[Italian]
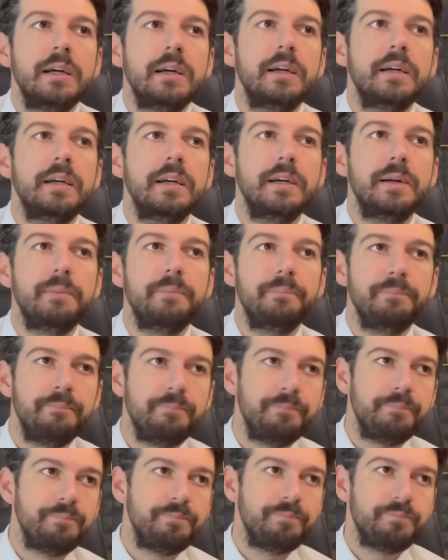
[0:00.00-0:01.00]

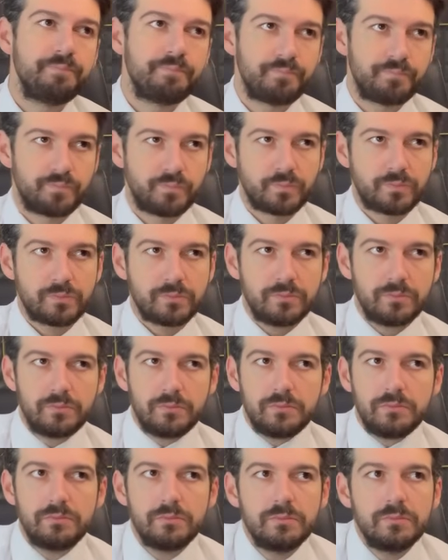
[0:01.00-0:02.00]
Ehm,
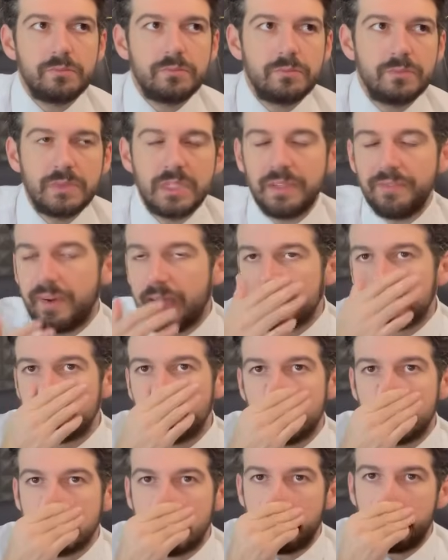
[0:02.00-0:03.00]
di
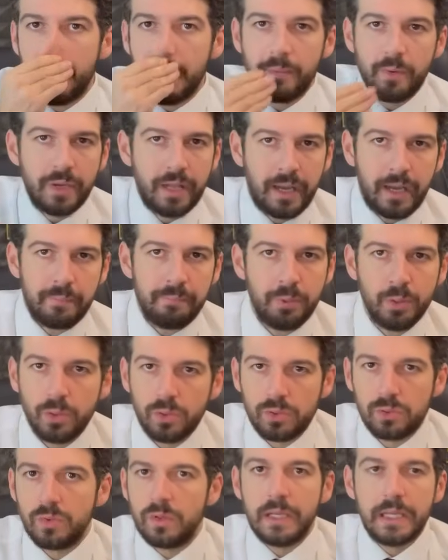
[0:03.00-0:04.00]
fatto sappiamo che il
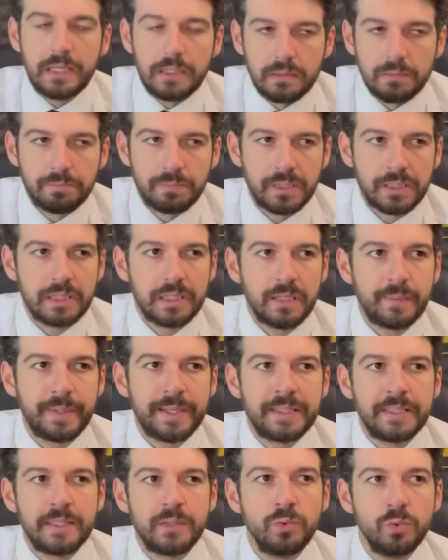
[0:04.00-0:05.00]
rapporto è
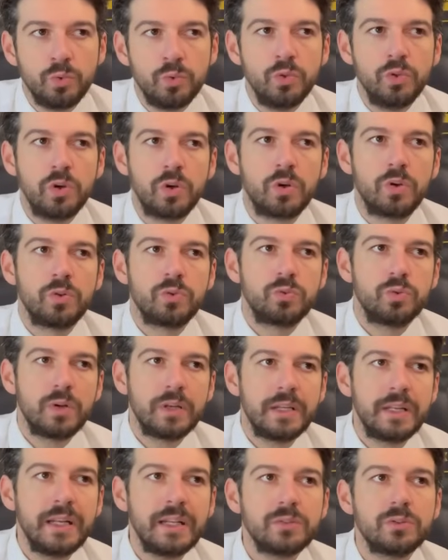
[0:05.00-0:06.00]
praticamente nullo col suo
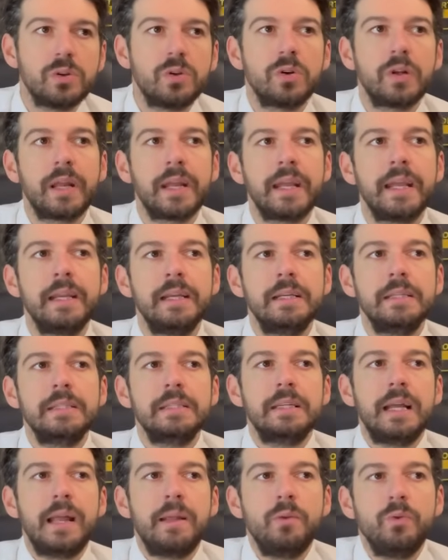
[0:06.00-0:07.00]
allenatore
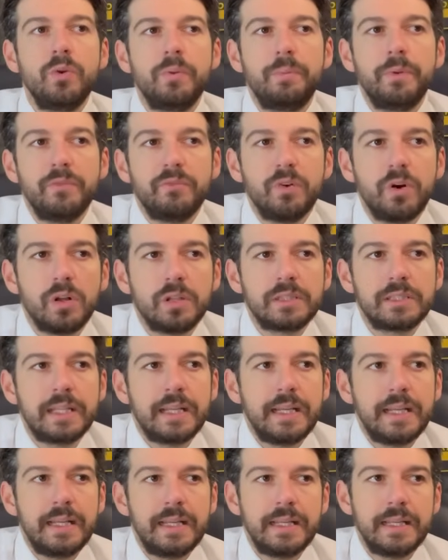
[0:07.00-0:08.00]
e lui più
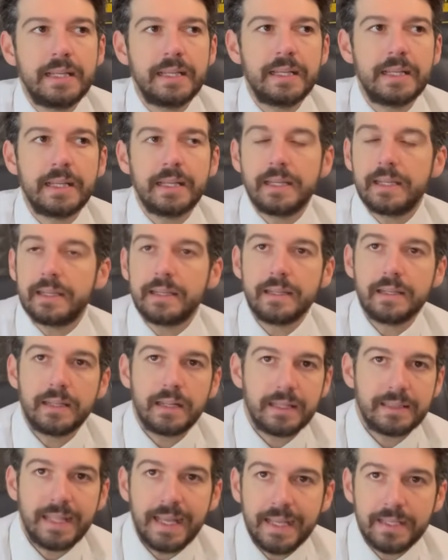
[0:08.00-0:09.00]
volte eh,
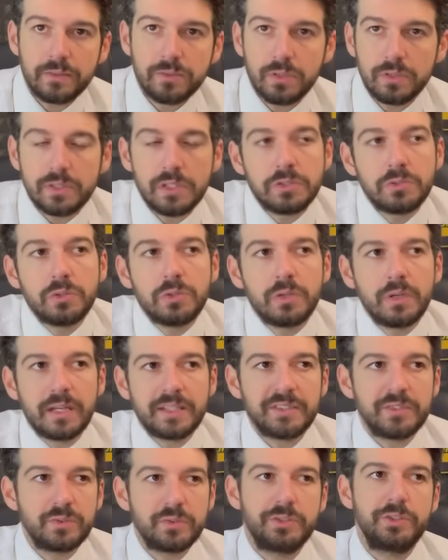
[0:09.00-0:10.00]
l'ha detto, ha detto la
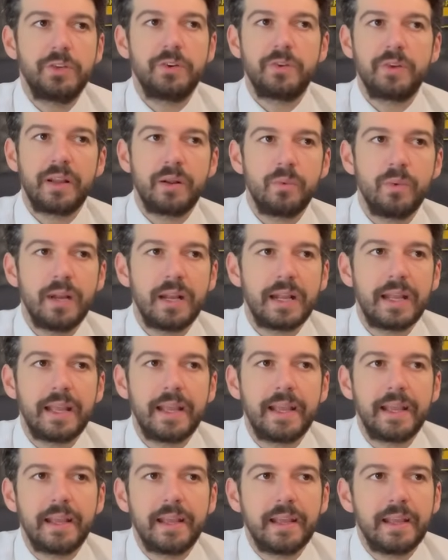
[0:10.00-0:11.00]
situazione non è quella
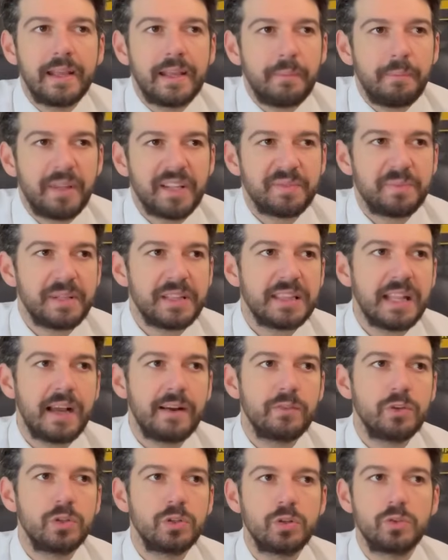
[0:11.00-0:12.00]
che, che mi
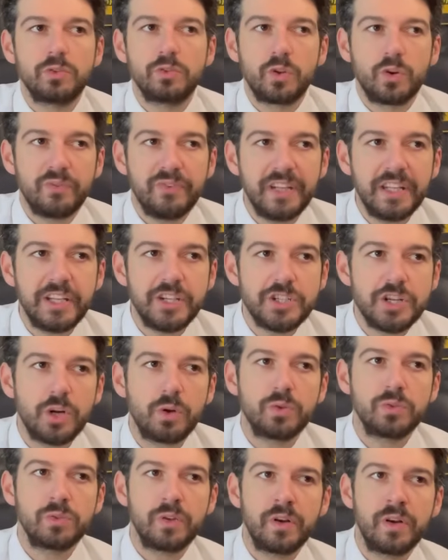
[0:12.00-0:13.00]
aspettavo, non sono felice,
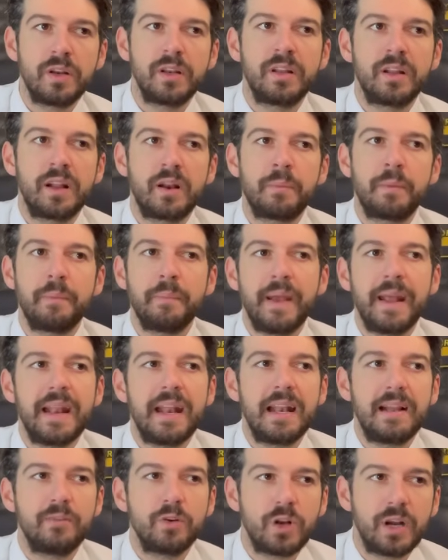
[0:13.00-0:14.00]
continuo a allenarmi bene
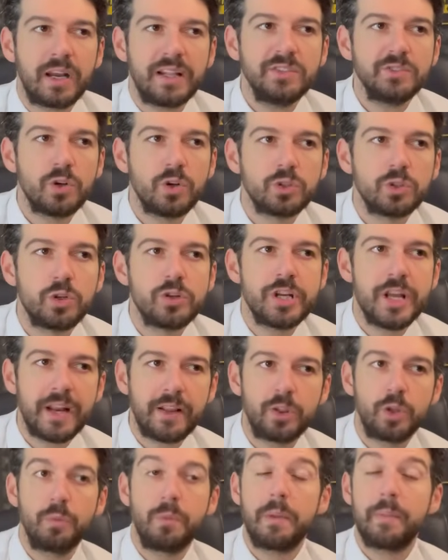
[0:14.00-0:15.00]
e lavorare sodo,
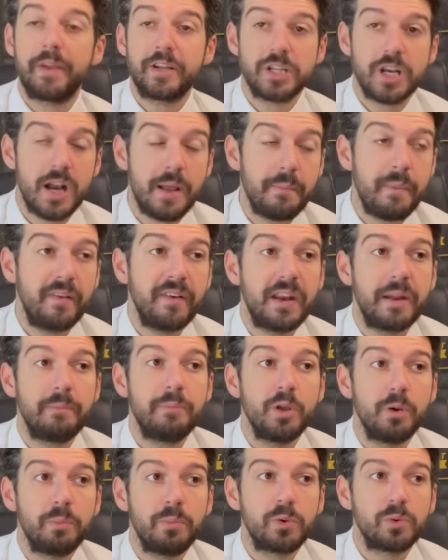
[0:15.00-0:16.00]
certo mi piacerebbe avere
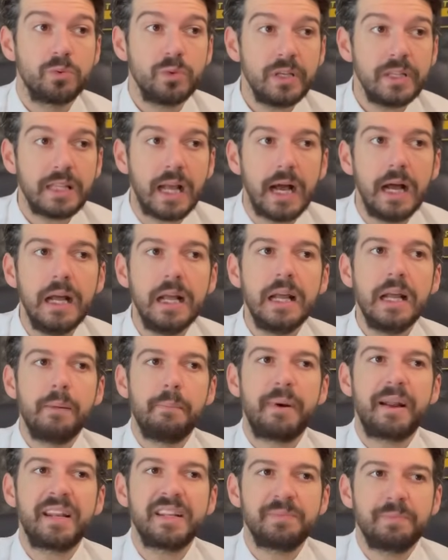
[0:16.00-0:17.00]
più opportunità
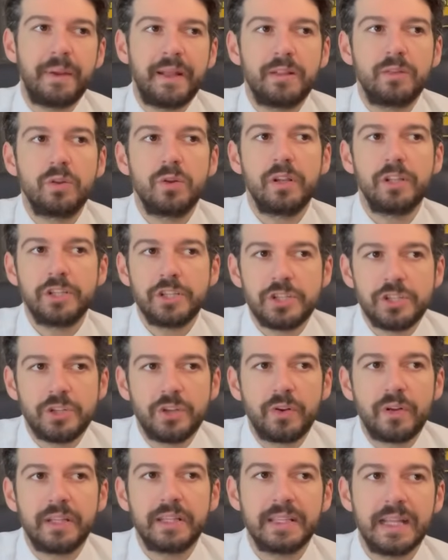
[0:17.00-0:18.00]
ma rispetto le
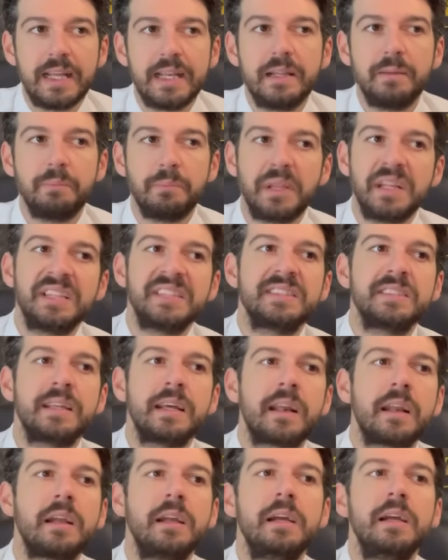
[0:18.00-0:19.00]
decisioni del mister.